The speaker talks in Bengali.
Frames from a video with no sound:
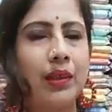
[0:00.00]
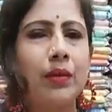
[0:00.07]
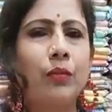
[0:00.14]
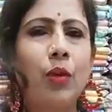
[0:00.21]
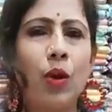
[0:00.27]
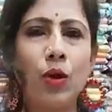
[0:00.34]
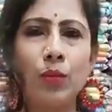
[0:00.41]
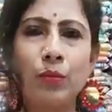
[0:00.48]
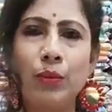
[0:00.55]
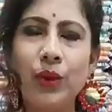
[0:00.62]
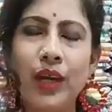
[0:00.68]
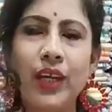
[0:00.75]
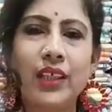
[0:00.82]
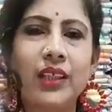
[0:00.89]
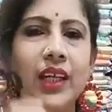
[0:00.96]
বহরমপুরে
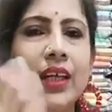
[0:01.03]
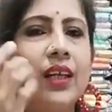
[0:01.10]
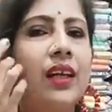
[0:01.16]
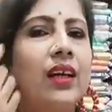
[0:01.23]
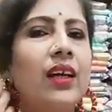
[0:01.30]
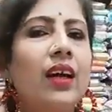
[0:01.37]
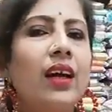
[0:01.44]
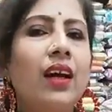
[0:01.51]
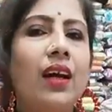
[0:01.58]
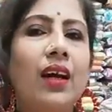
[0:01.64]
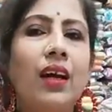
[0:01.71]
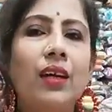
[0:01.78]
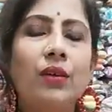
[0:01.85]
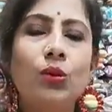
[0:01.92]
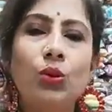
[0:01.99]
এসে
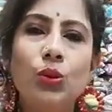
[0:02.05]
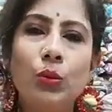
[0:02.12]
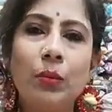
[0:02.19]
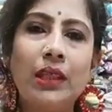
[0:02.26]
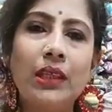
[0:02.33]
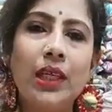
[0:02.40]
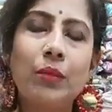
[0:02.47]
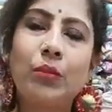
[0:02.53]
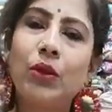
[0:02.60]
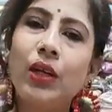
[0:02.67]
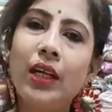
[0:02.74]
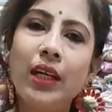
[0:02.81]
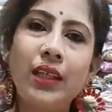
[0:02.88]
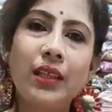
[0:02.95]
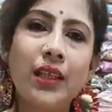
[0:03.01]
নতুন বাজার
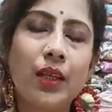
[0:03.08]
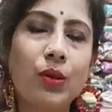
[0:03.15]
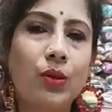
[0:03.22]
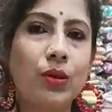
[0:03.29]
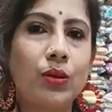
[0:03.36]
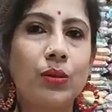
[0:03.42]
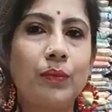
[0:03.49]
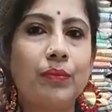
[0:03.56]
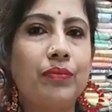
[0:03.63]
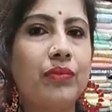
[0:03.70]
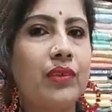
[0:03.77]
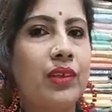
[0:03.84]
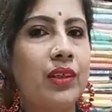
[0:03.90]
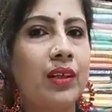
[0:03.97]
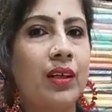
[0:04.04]
বললেই যে কোনো
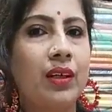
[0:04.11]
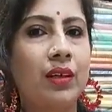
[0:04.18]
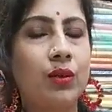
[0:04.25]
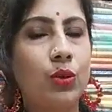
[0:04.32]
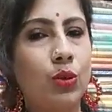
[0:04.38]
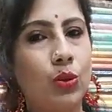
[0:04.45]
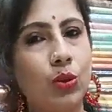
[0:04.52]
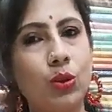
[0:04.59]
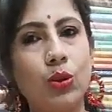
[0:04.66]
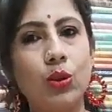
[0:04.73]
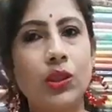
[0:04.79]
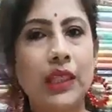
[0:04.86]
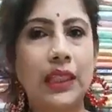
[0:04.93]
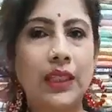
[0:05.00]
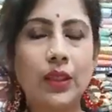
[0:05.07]
টোটো হোক
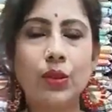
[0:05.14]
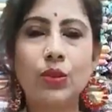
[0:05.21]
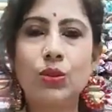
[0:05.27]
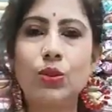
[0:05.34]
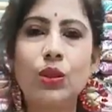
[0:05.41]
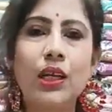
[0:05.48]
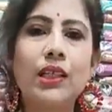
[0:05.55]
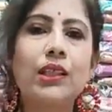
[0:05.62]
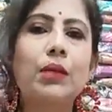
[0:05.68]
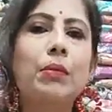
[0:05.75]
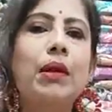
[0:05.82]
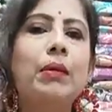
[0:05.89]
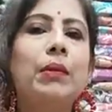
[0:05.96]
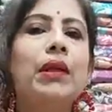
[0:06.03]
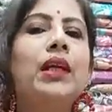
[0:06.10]
যাতে হোক চলে আসতে
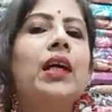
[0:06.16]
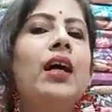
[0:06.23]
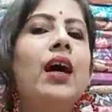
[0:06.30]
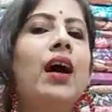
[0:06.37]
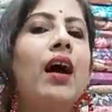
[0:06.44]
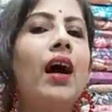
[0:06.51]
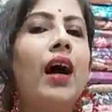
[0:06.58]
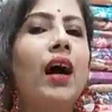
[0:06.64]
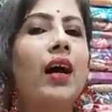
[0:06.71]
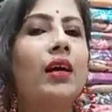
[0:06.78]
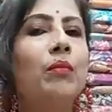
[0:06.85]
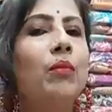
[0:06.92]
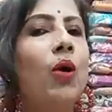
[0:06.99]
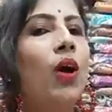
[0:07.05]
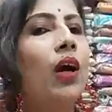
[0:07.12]
পারবেন আর
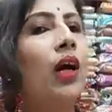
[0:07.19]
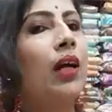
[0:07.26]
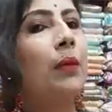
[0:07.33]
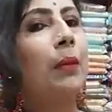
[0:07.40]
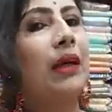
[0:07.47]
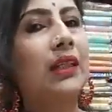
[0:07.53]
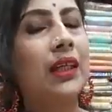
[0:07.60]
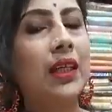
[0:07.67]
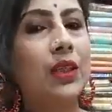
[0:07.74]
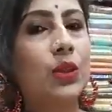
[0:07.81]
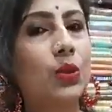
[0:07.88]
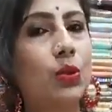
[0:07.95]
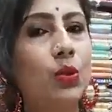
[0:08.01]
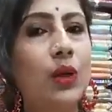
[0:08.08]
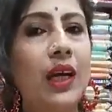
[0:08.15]
মহাকালী পাঠশালা
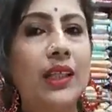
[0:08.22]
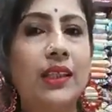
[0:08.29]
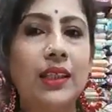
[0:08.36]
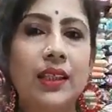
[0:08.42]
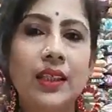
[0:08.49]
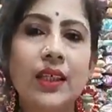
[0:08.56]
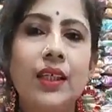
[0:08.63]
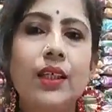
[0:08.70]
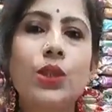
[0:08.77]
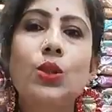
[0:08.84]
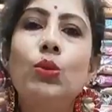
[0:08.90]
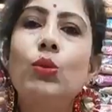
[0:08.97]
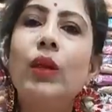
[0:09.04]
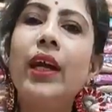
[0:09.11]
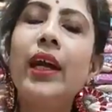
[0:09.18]
স্কুল আছে
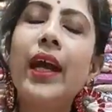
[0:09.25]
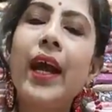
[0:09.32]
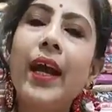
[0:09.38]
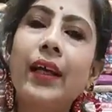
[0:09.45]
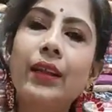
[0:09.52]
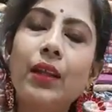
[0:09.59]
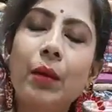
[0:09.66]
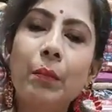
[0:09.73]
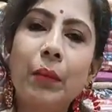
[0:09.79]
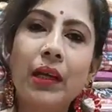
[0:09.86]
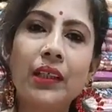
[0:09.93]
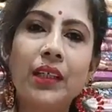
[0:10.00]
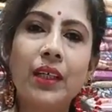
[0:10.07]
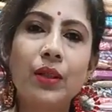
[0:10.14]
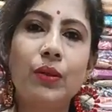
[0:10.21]
স্কুলের একদম
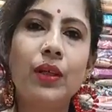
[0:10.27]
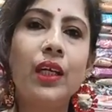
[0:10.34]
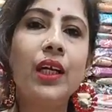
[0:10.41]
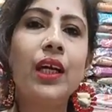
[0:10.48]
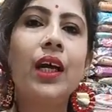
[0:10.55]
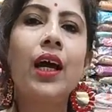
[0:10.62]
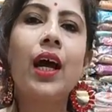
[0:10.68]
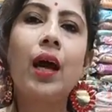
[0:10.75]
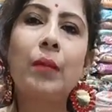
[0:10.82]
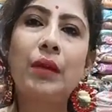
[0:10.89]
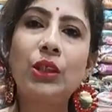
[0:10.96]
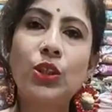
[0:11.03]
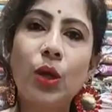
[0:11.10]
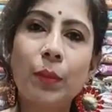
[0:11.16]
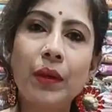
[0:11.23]
পাশের গলি আমার
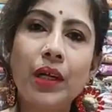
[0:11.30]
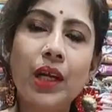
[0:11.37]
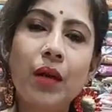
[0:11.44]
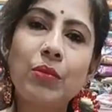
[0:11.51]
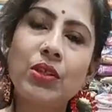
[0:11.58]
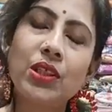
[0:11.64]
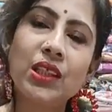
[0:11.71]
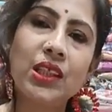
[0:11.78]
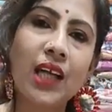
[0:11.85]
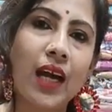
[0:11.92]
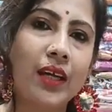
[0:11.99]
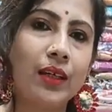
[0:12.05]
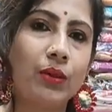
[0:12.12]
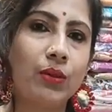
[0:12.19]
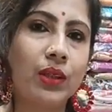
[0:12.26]
শপের নাম হচ্ছে শাড়ি
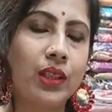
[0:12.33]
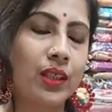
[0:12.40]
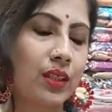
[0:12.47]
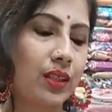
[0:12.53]
শাড়িগুটি